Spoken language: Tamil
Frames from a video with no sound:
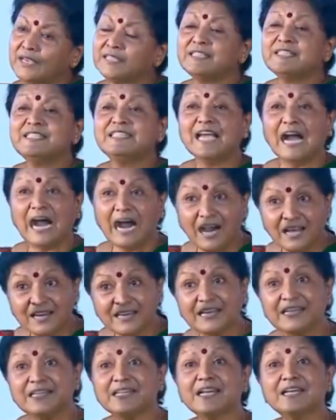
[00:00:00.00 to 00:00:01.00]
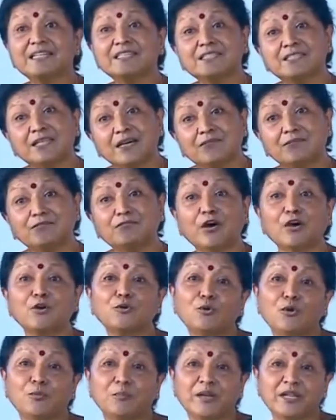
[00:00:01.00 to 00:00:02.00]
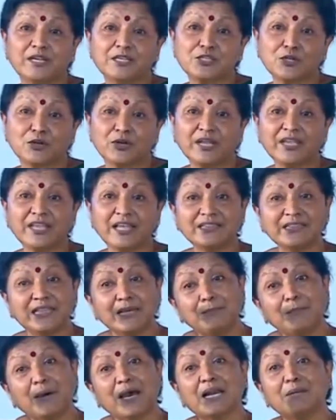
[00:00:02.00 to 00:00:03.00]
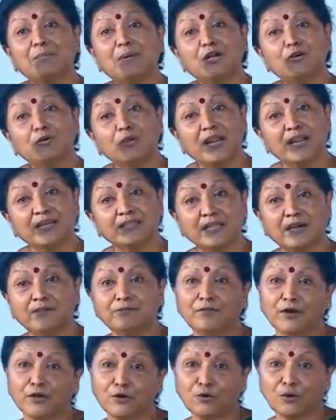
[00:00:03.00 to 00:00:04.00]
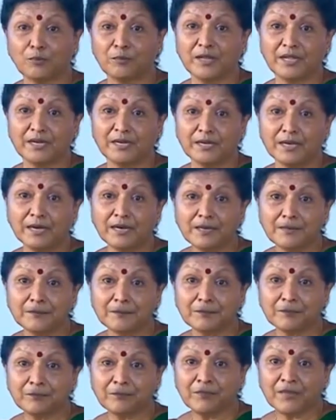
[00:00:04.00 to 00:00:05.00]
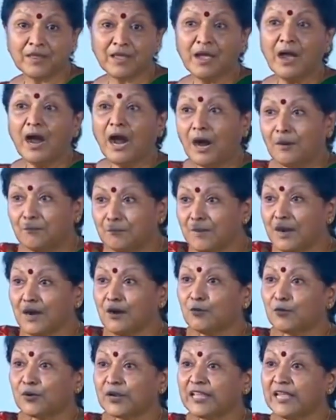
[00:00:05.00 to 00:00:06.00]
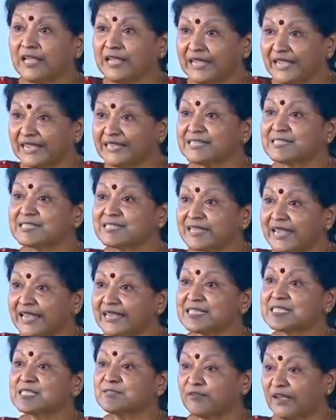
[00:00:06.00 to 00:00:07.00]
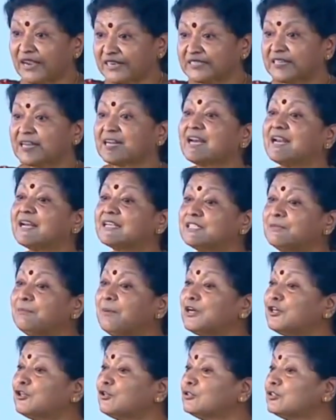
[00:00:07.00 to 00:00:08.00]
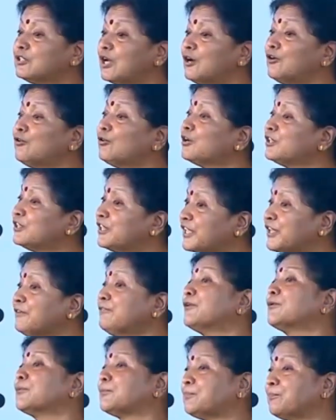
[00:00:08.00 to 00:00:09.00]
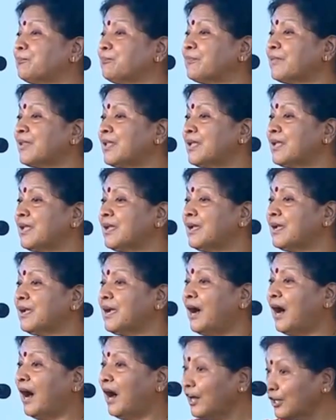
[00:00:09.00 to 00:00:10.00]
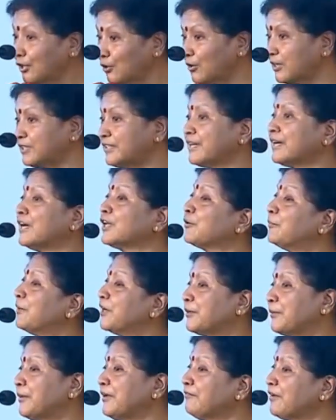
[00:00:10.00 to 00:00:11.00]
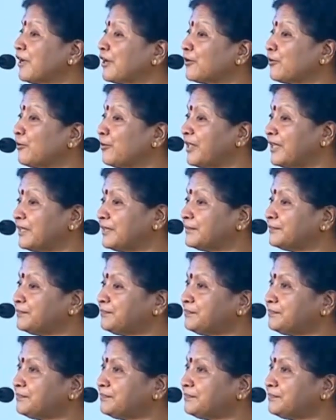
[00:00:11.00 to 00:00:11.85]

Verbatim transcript: இது யார்கிட்ட இருந்து தான் வரும் அப்படின்னு சொன்னா எந்த மரபணுவில இருந்தான் தான் வரும் அப்படின்னா அம்மாவுடைய எக்ஸ் எக்ஸ் ஃபேக்டர்ல இருந்து மட்டும்தான் குழந்தைக்கு வரும் ஆண் குழந்தைகளுக்கு மட்டுமே வரக்கூடியது